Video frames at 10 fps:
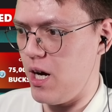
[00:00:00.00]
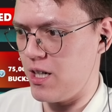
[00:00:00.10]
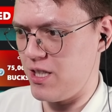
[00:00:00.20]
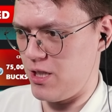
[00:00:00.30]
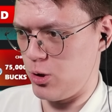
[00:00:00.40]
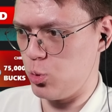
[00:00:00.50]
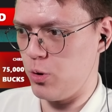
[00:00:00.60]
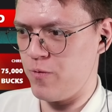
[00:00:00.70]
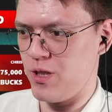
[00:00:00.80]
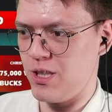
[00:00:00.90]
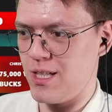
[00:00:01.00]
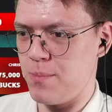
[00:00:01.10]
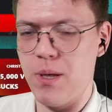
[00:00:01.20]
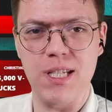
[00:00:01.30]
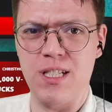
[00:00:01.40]
А, кстати, откуда он взял
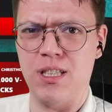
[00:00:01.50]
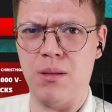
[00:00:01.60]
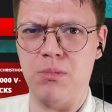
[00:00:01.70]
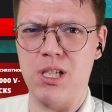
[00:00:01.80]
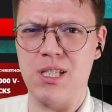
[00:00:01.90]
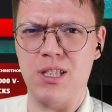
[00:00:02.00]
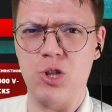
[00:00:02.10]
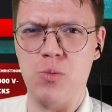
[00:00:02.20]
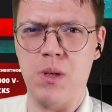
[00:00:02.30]
35, если там 30 тысяч